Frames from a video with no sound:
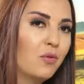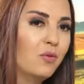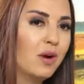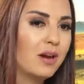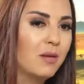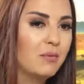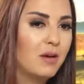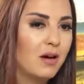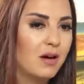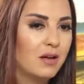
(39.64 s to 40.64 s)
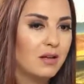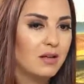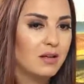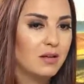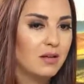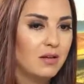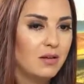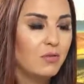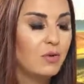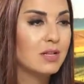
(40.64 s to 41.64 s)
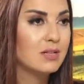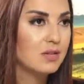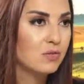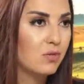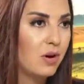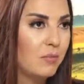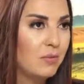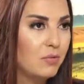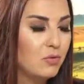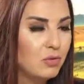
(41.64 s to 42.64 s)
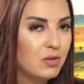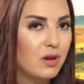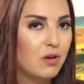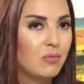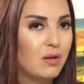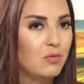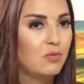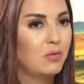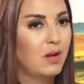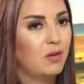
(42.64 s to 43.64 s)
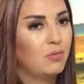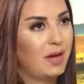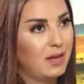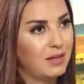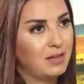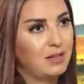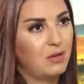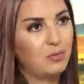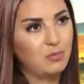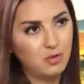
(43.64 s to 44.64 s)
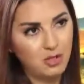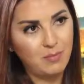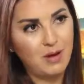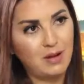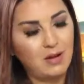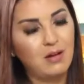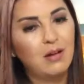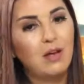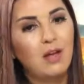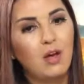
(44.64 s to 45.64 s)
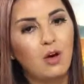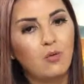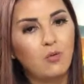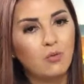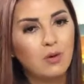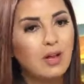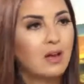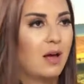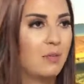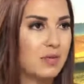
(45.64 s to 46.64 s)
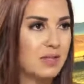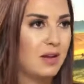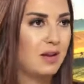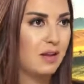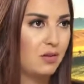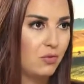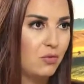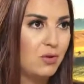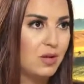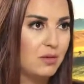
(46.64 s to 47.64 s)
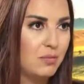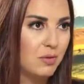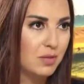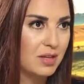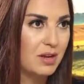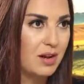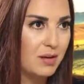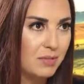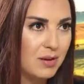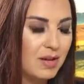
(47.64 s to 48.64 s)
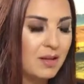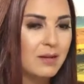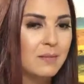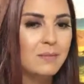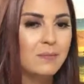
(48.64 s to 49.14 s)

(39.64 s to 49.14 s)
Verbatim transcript: وقربنا آه، يولد يسوع ببيوتنا وبقلوبنا وبحياتنا وبمجتمعنا وكلنا عم نصلي انه يولد بوطننا لبنان